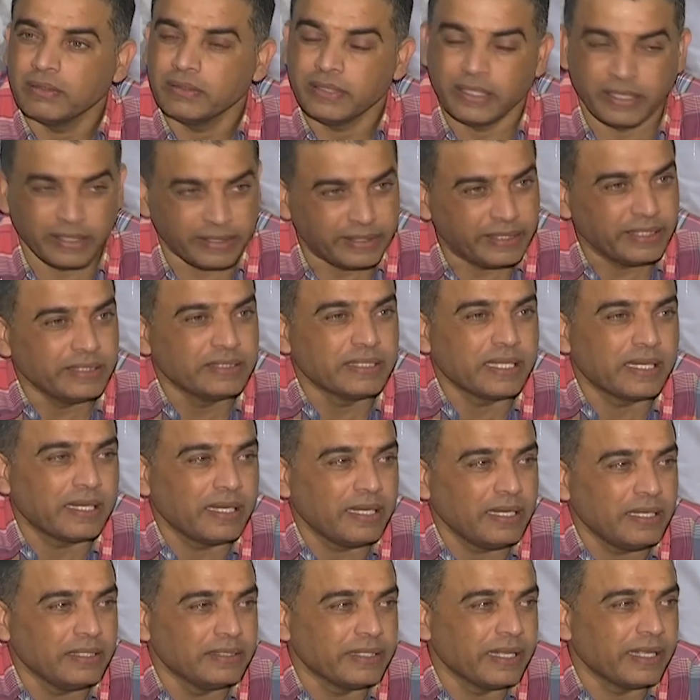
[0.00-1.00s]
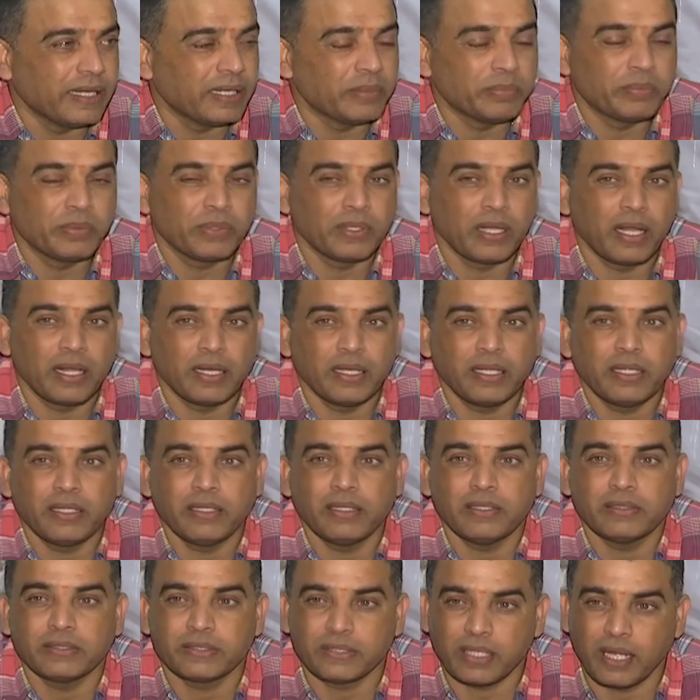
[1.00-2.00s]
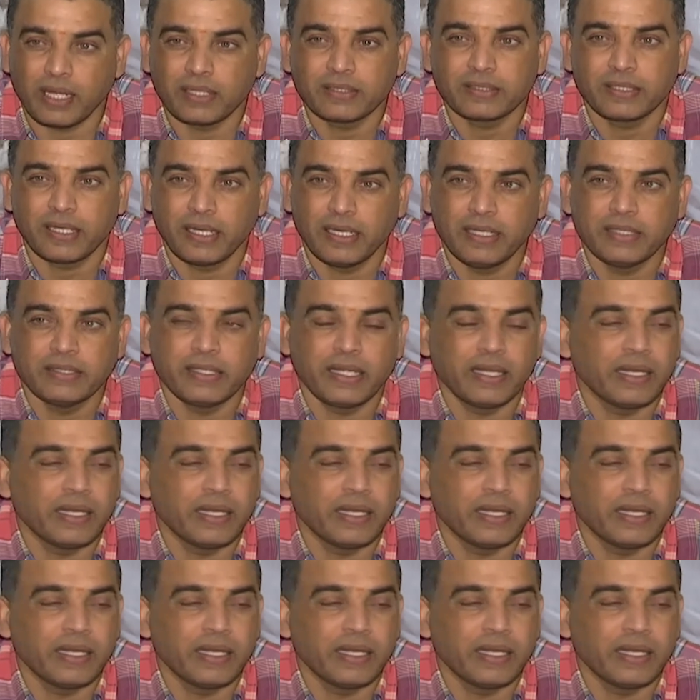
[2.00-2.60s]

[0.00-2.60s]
దీని టీజర్ రిలీజ్ అయినప్పుడు కానీ సాంగ్స్ రిలీజ్